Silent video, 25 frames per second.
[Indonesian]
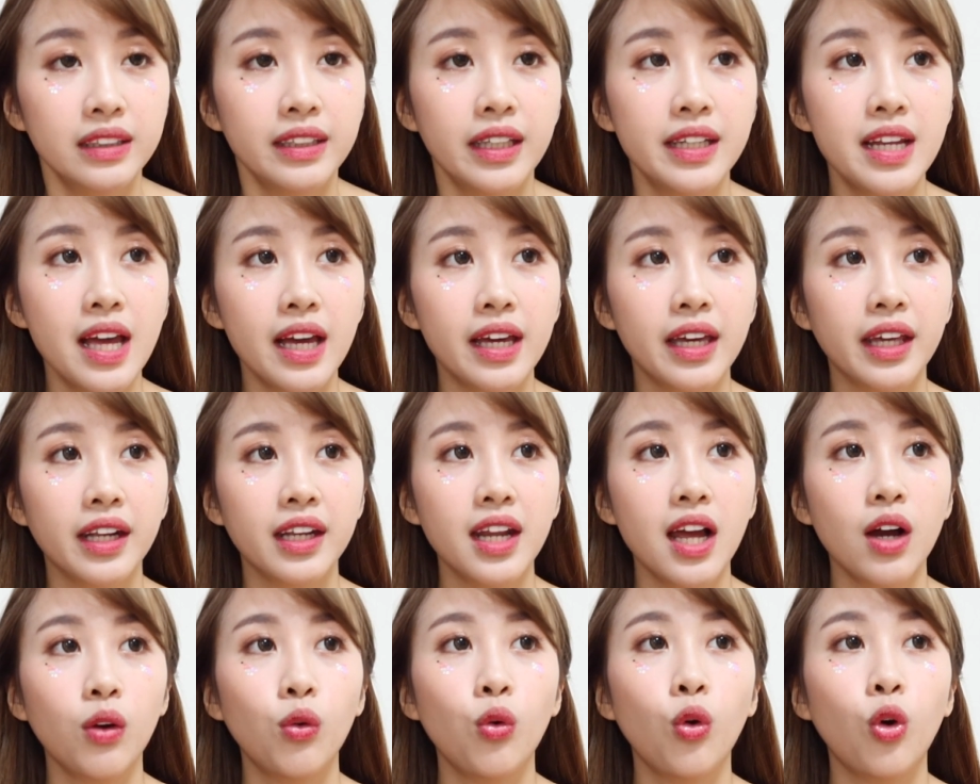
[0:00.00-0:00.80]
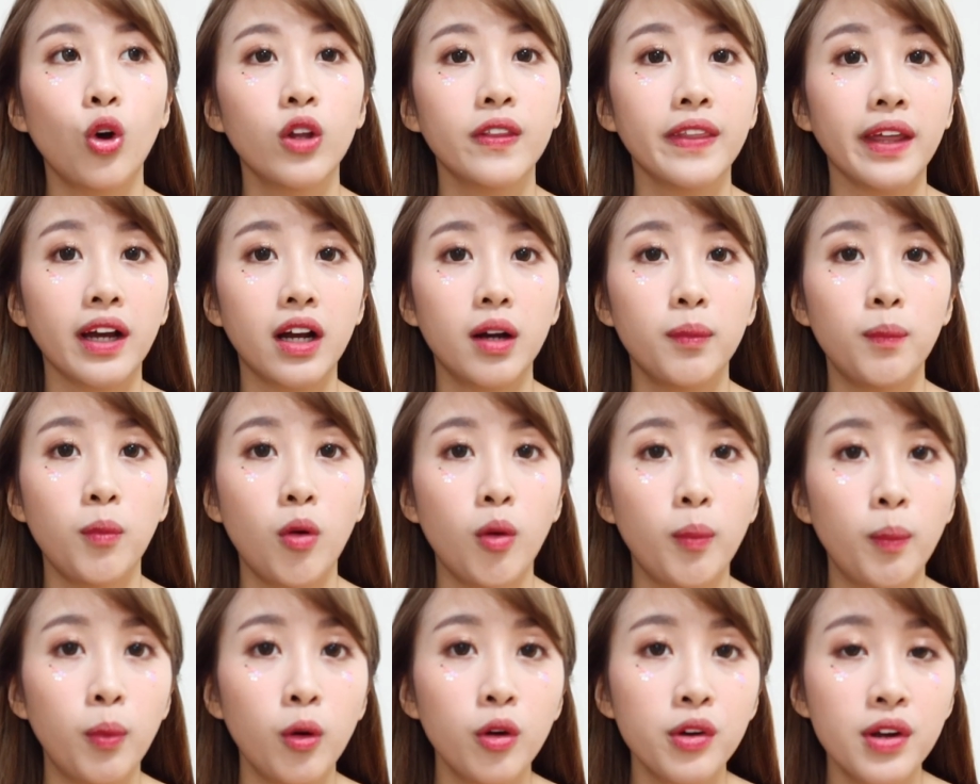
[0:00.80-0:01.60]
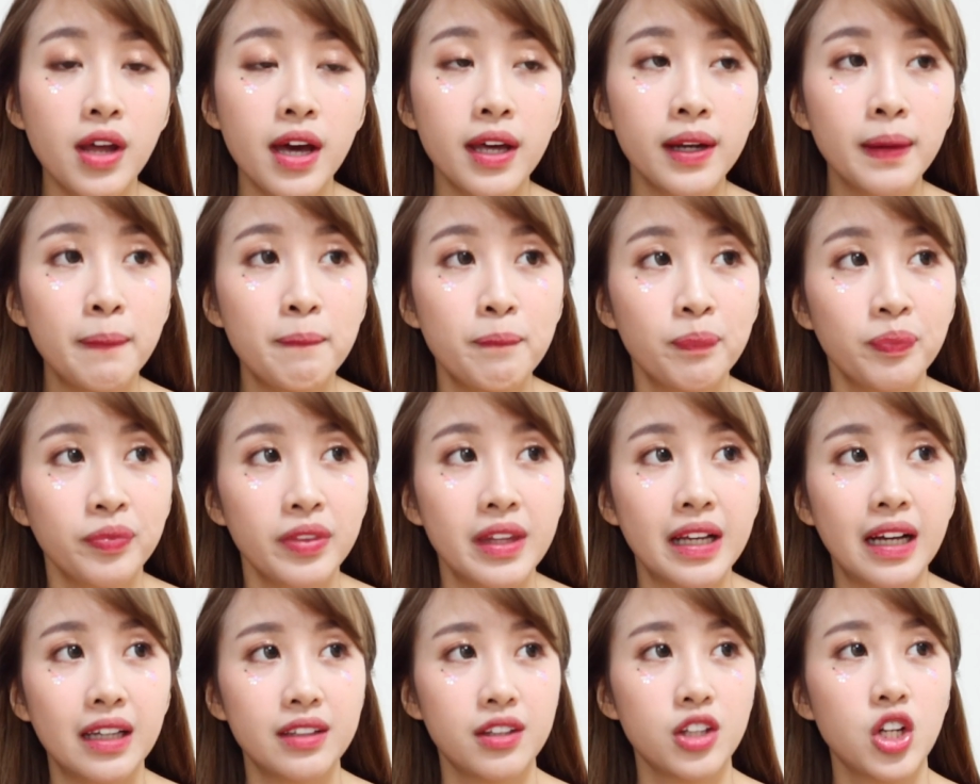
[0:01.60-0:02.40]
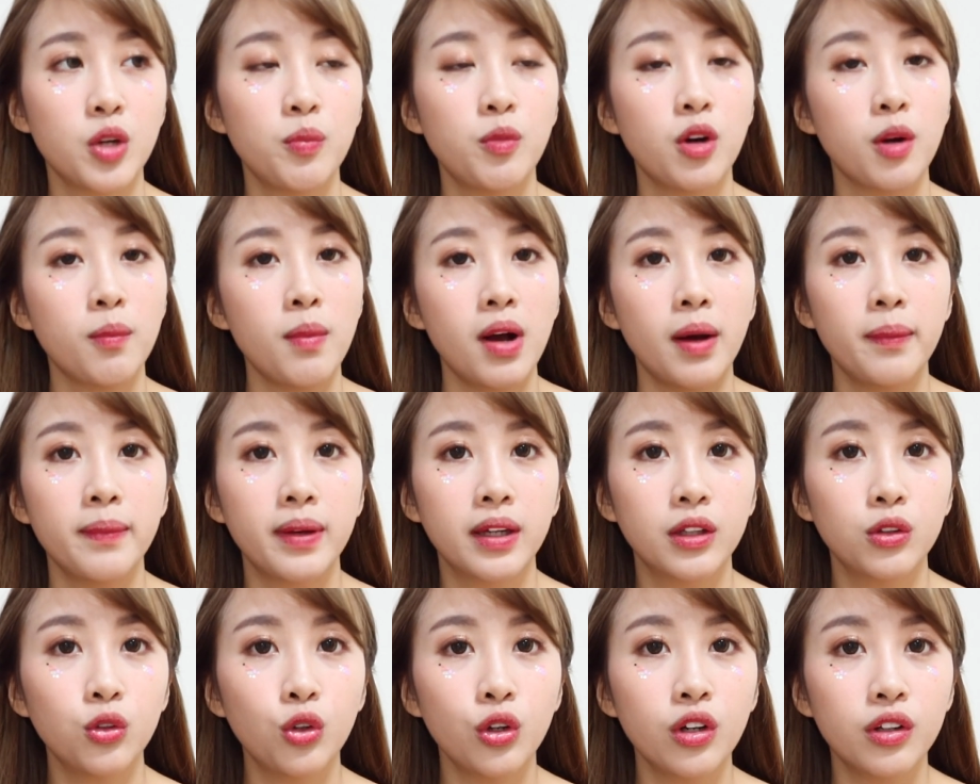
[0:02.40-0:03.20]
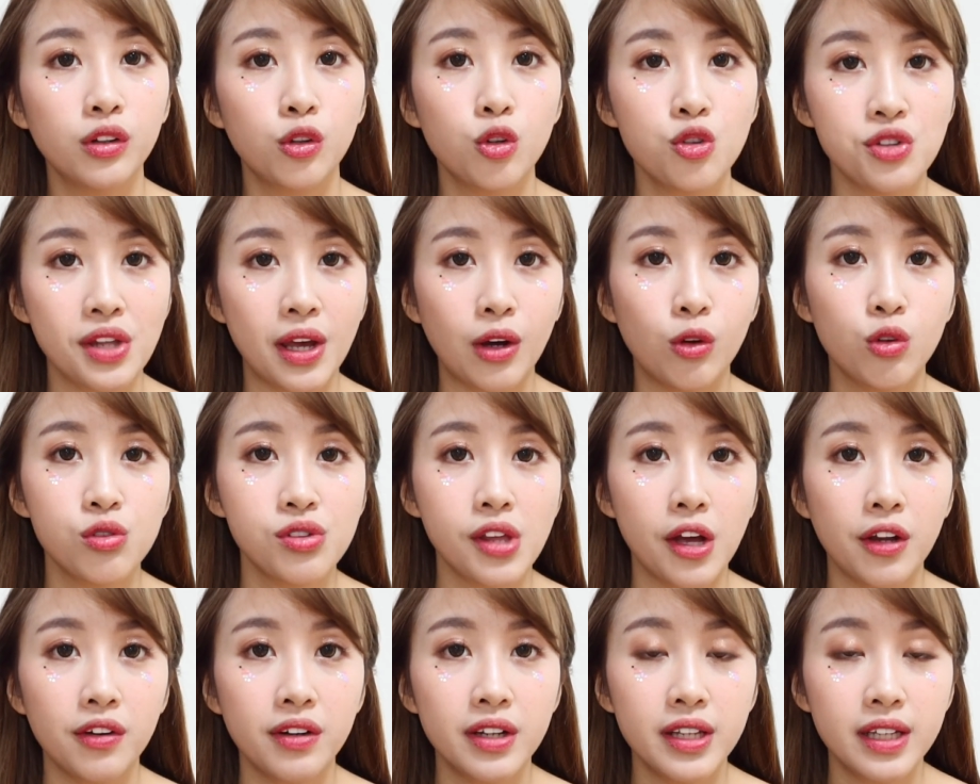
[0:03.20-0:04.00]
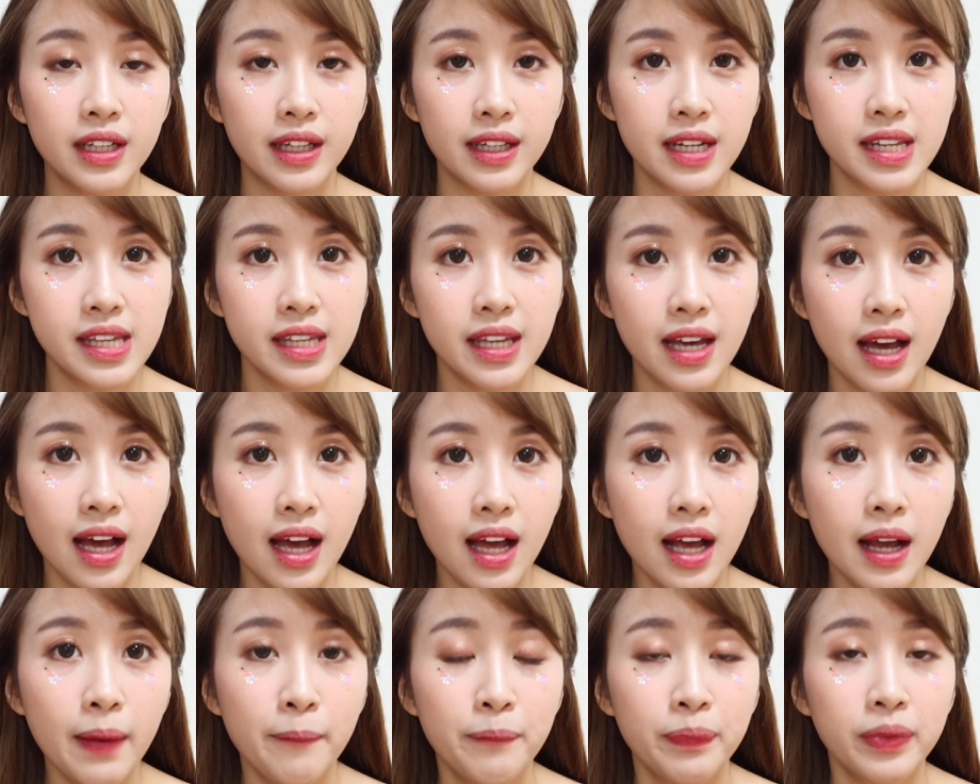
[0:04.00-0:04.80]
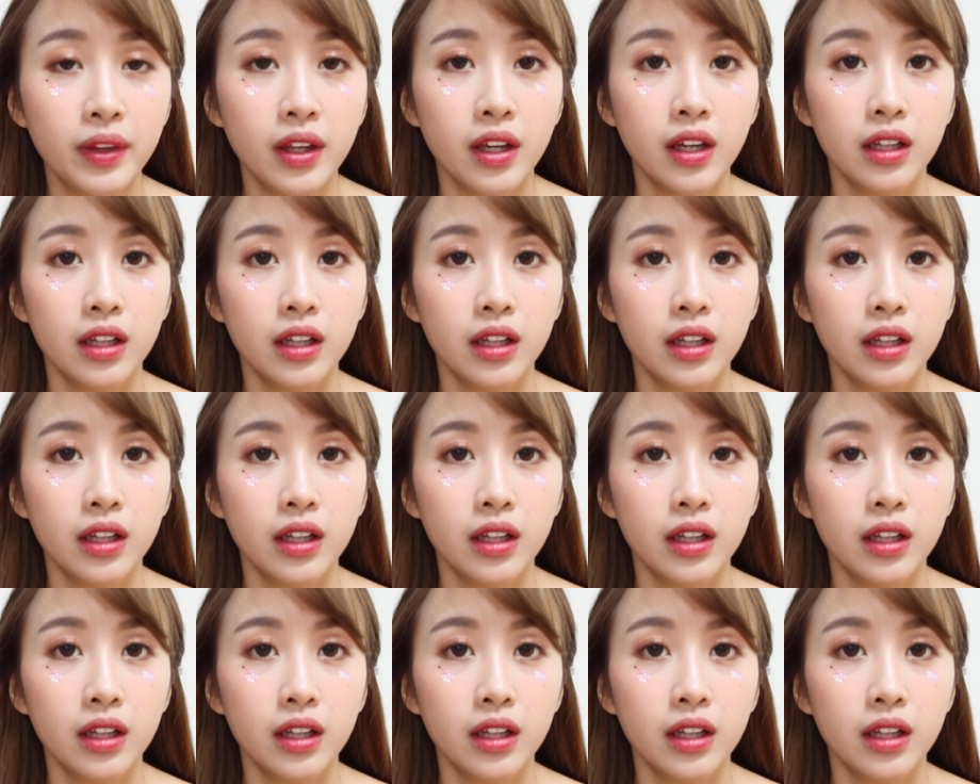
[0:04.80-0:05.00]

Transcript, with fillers: Jadi akhirnya aku kontak ke Popo dan dikasih nomor Bang Midun, terus aku sanding ke dia